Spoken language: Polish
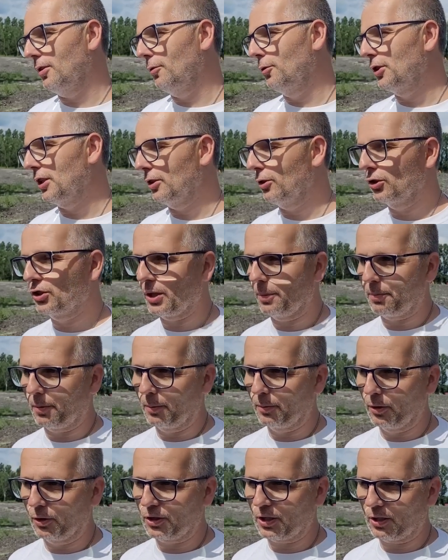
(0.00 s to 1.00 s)
no się
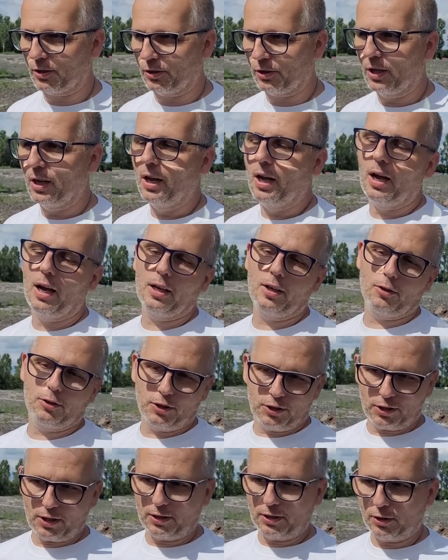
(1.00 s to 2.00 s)
doczepią do czegoś, ale oni
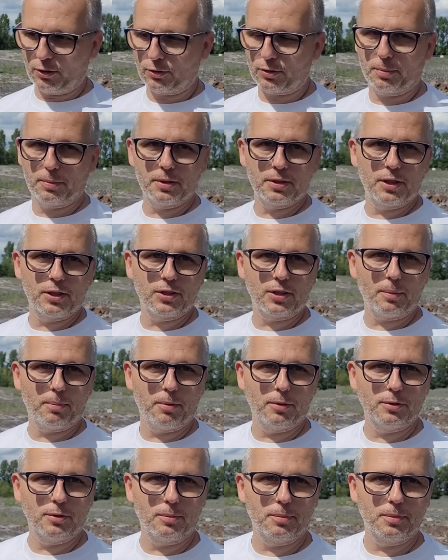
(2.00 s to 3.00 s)
się tylko sobie zdjęcia porobią.